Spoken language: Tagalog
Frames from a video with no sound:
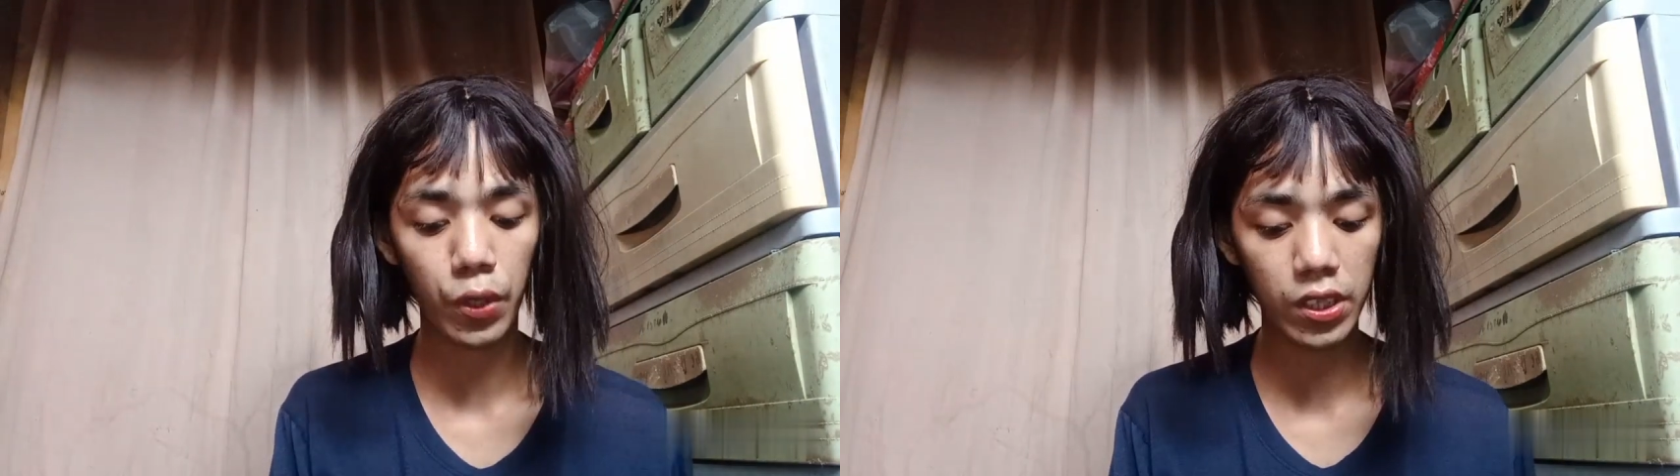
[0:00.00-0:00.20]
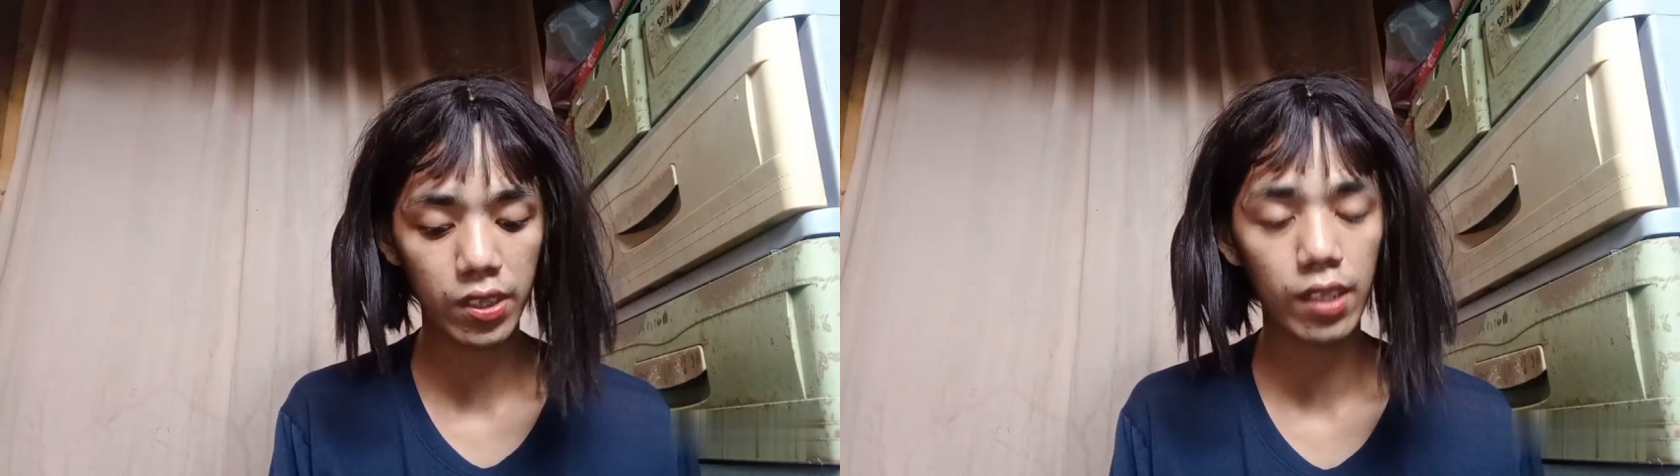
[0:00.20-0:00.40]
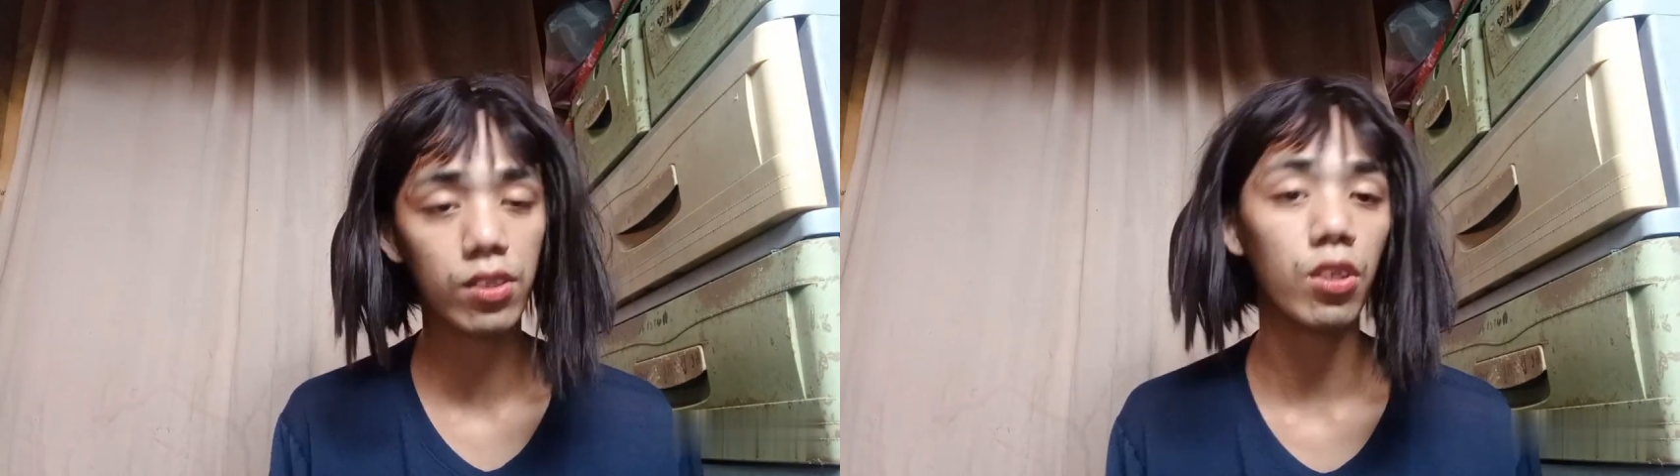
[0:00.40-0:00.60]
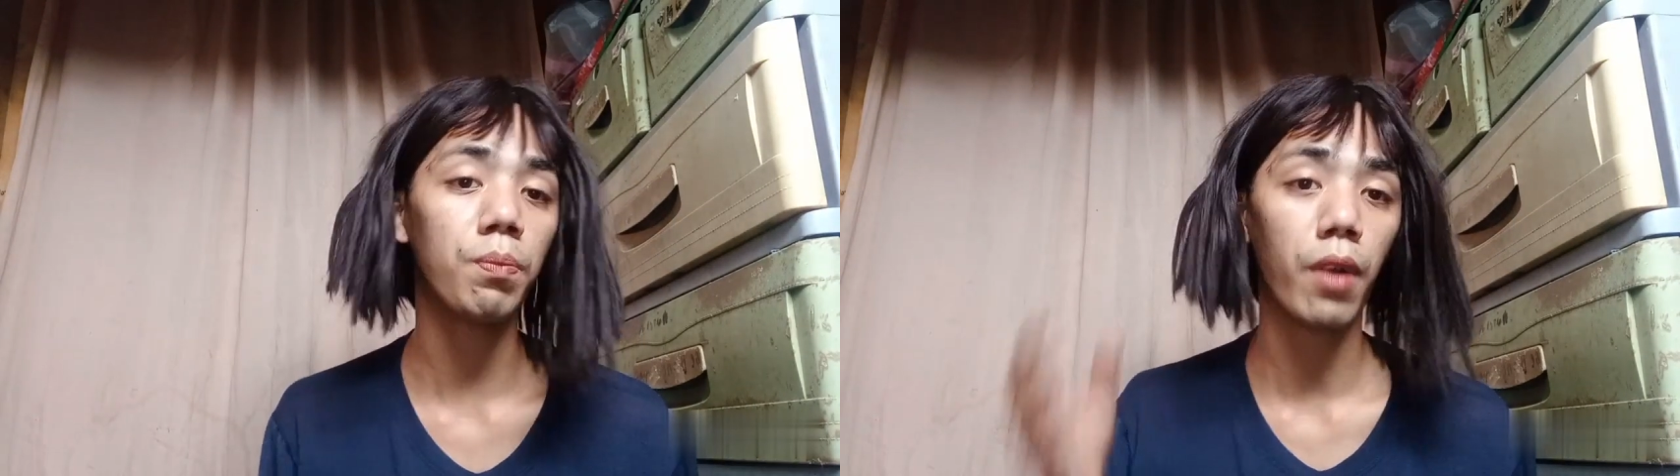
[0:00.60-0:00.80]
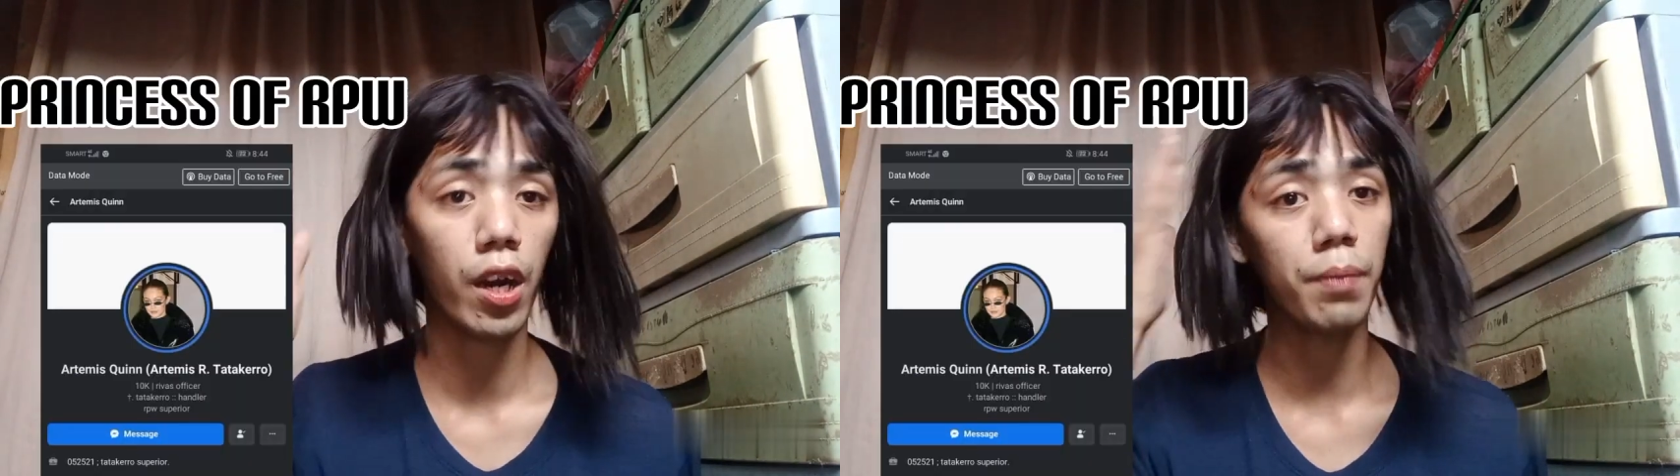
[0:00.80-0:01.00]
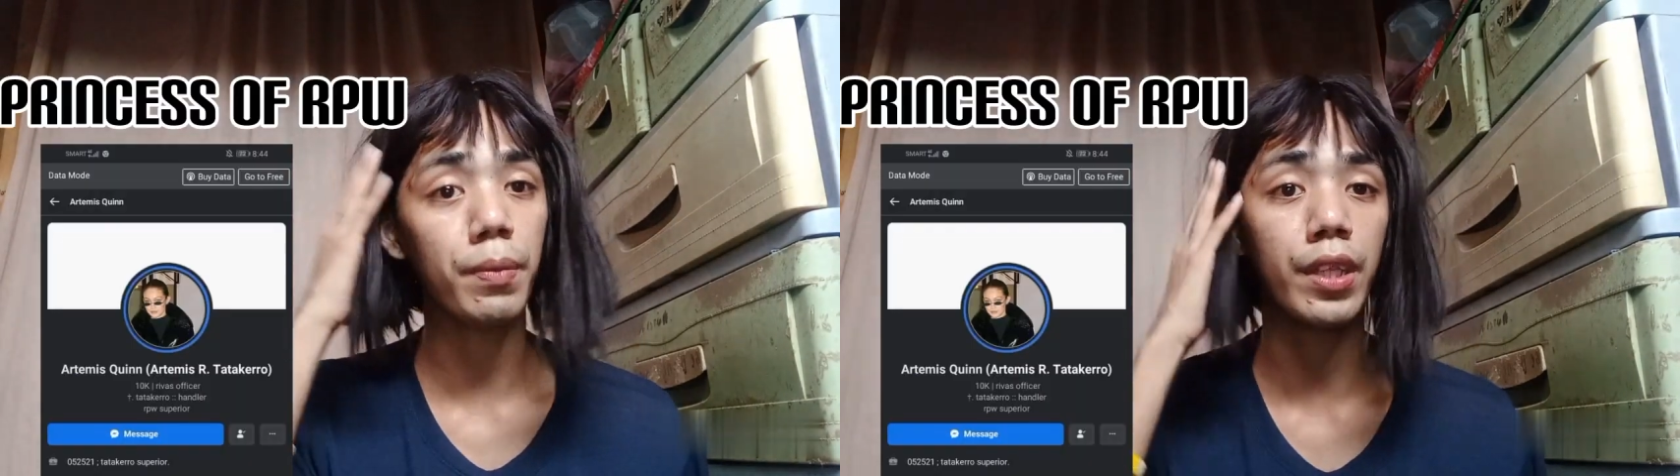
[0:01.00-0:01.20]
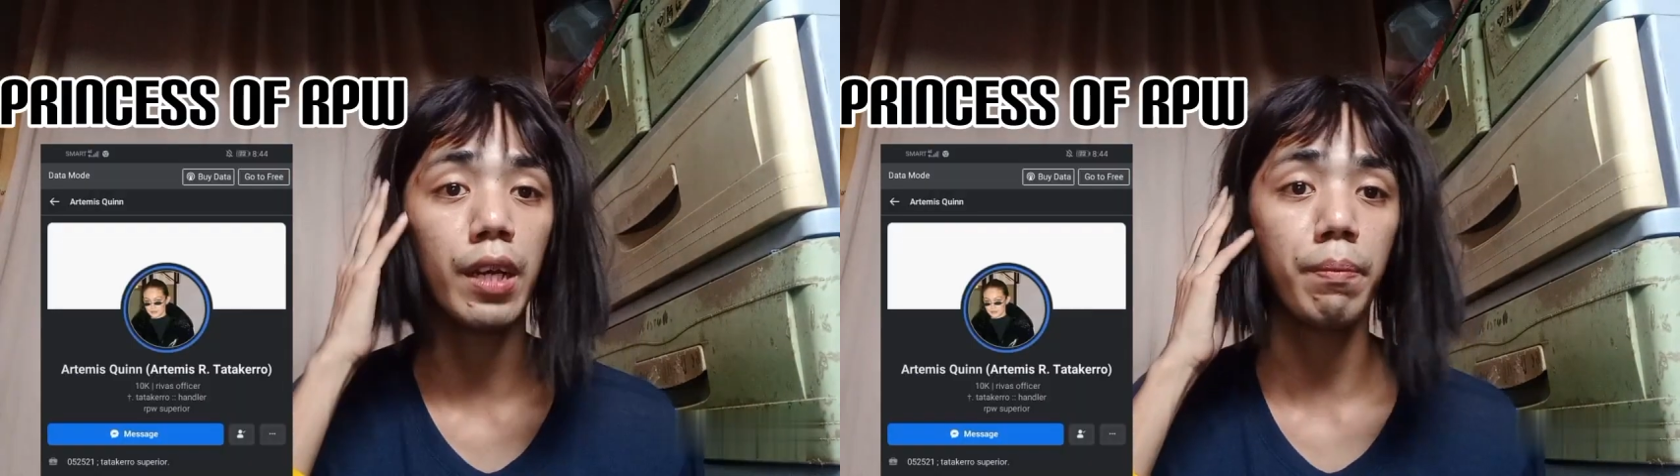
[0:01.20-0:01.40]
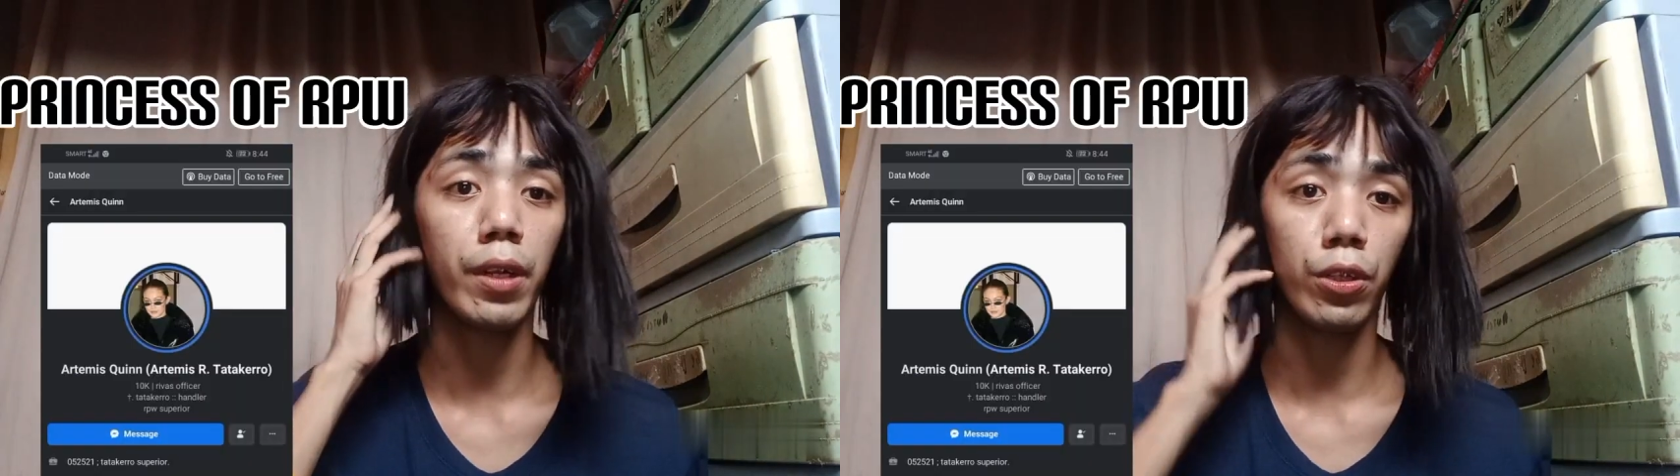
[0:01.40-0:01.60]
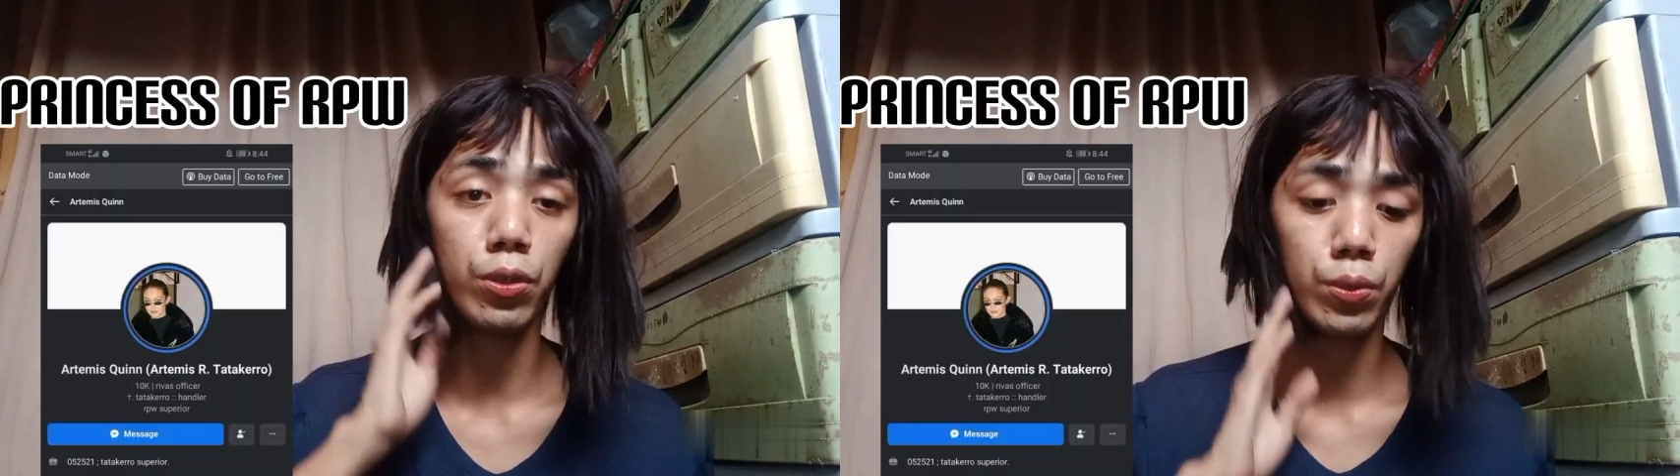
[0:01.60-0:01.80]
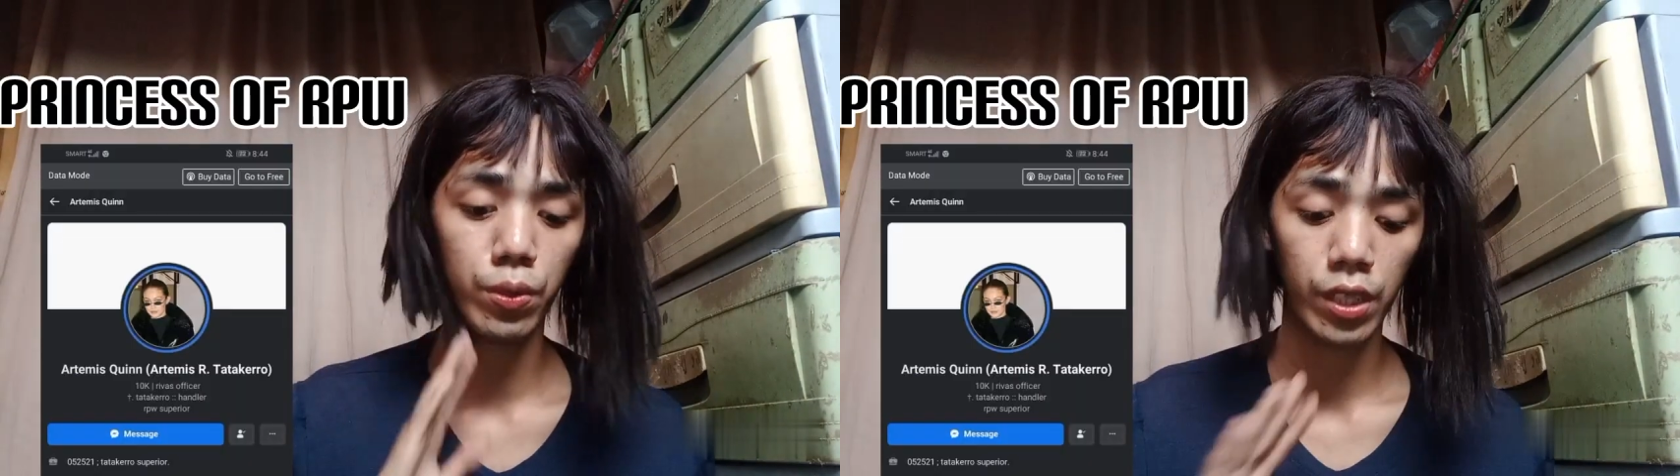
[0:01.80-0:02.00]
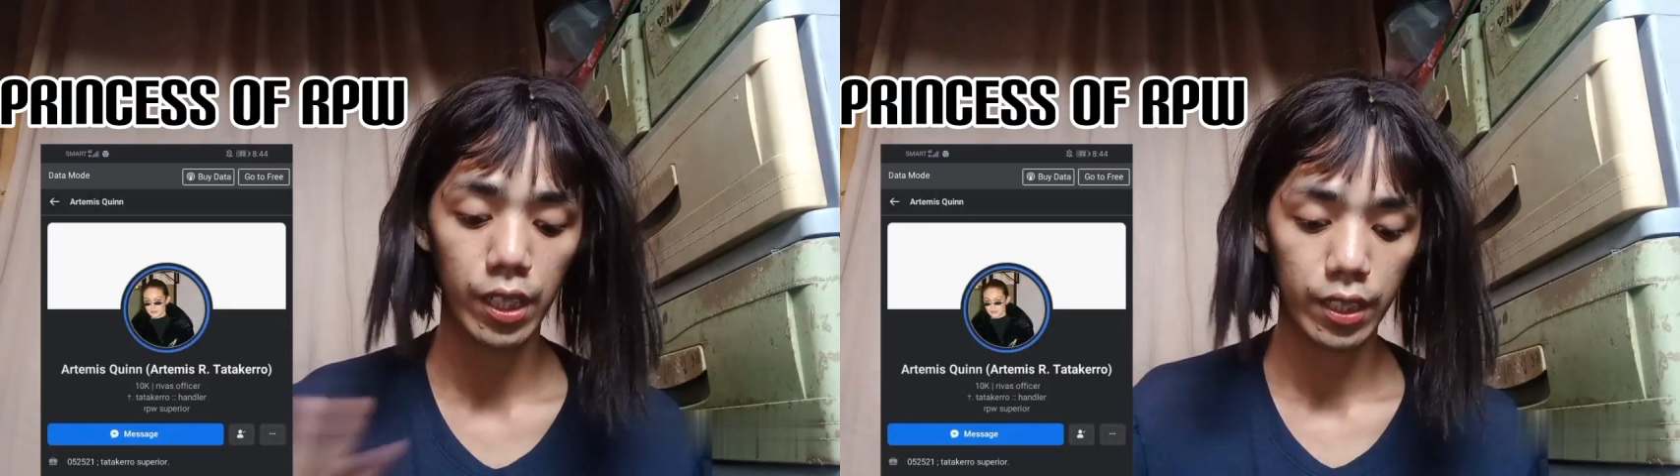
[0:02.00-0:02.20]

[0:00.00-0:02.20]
Princess of RPW